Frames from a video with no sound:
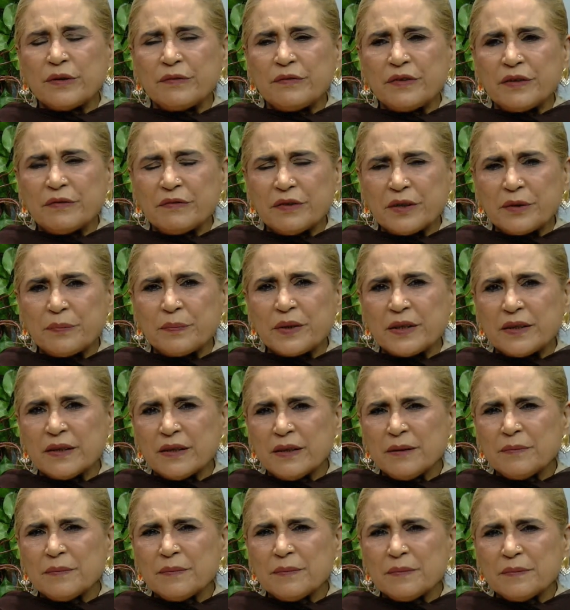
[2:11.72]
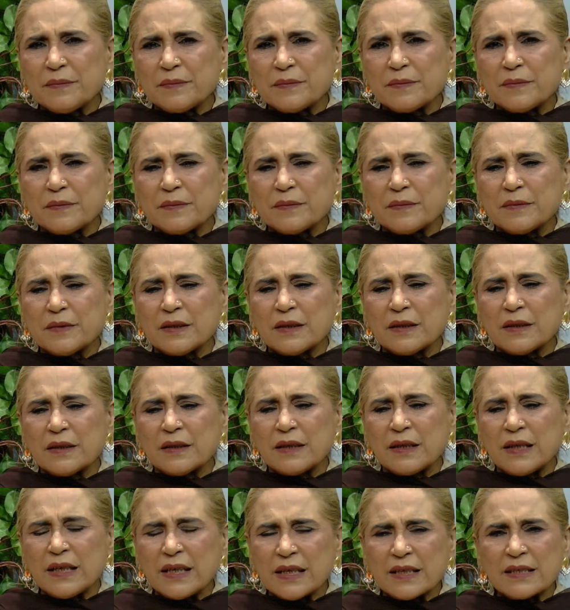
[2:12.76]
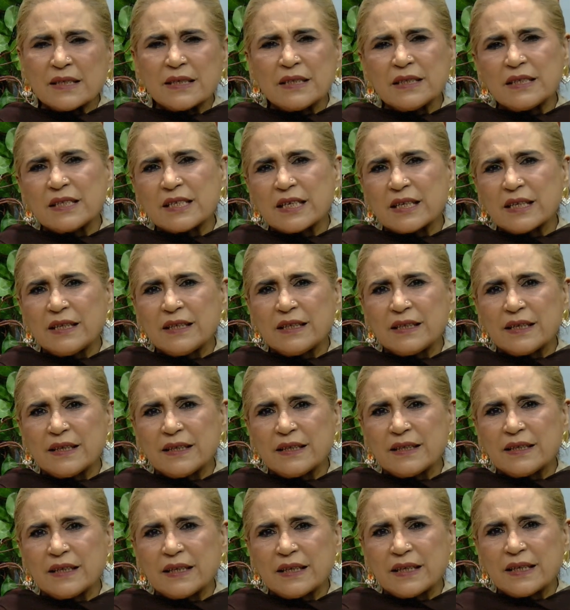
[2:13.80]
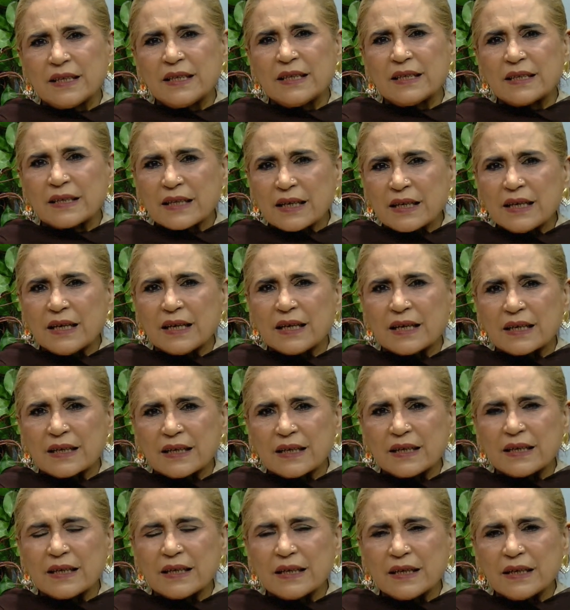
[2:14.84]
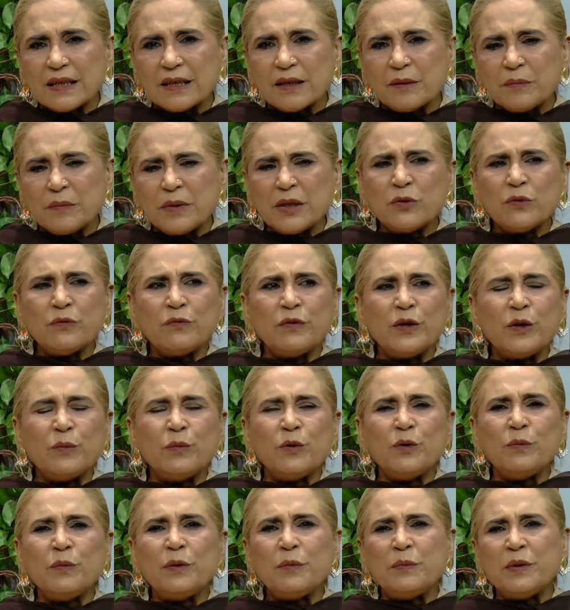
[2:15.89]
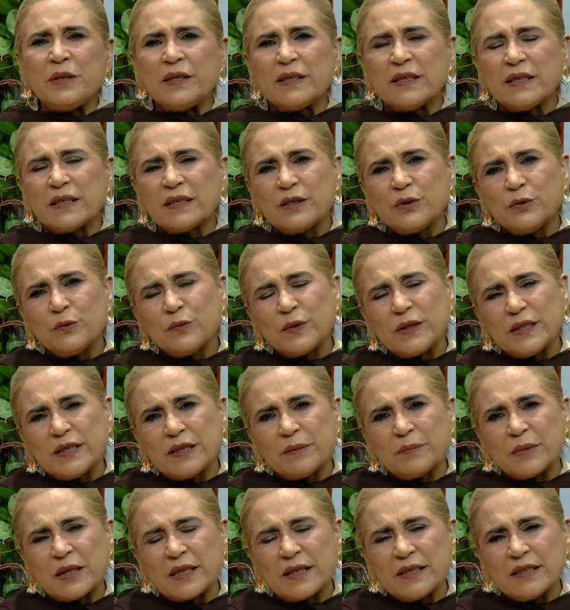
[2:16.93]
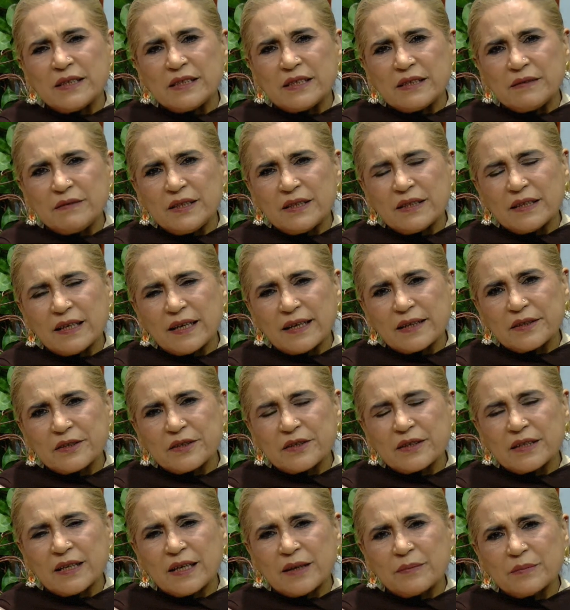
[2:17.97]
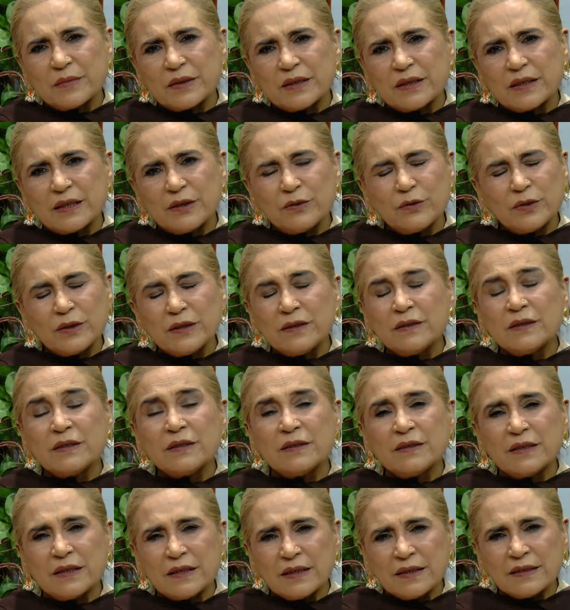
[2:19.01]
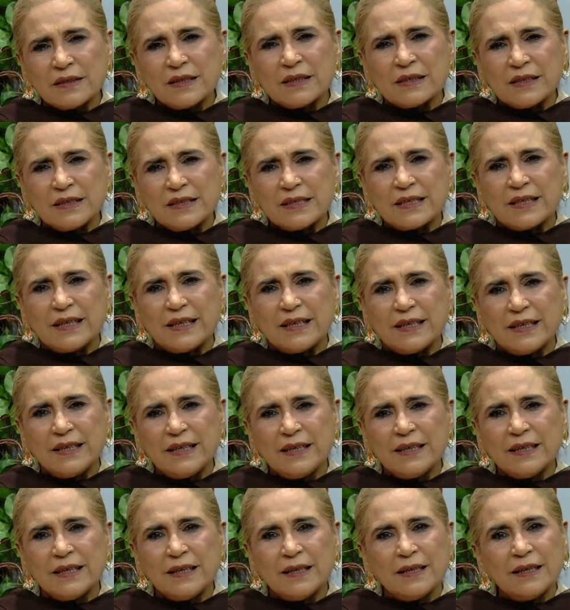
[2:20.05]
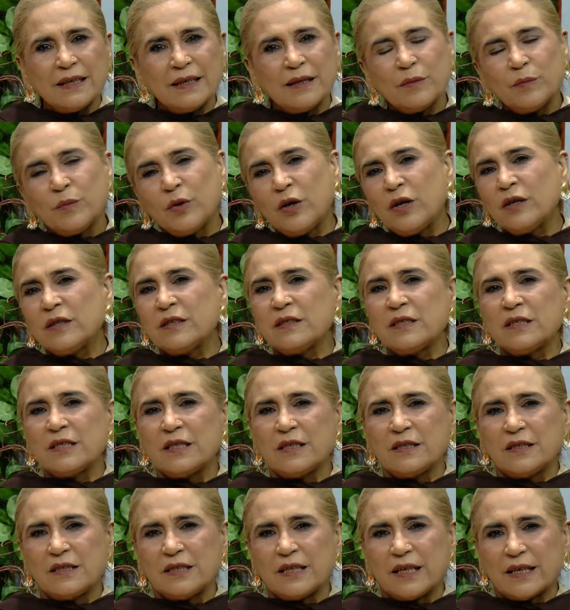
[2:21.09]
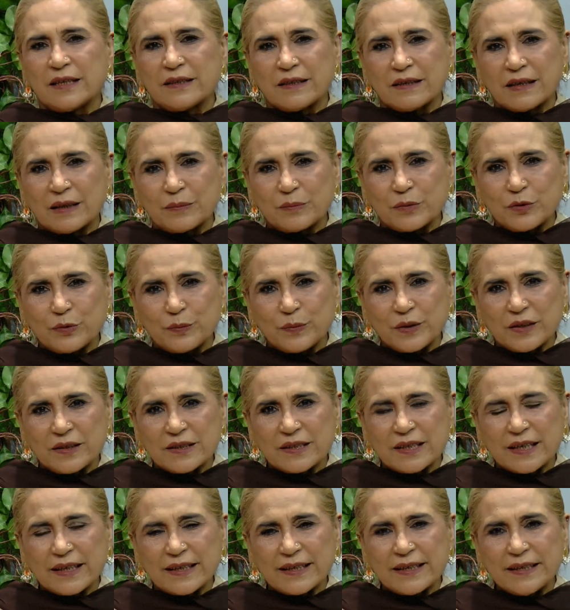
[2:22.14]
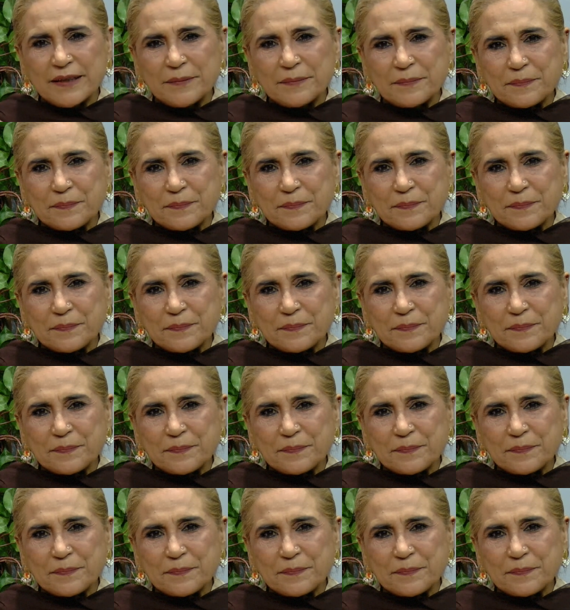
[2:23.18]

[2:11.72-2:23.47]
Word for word: वीवर भी ना एक से चेहरे देख देख के तंग आ गए हैं मैं तो फिल्मों में भी देखती हूँ वही हमारे टीवी के एक्टर काम कर रहे होते हैं ज़रा सा रिस्क ले लें बहुत अच्छे अच्छे एक्टर आपको मिल जाएंगे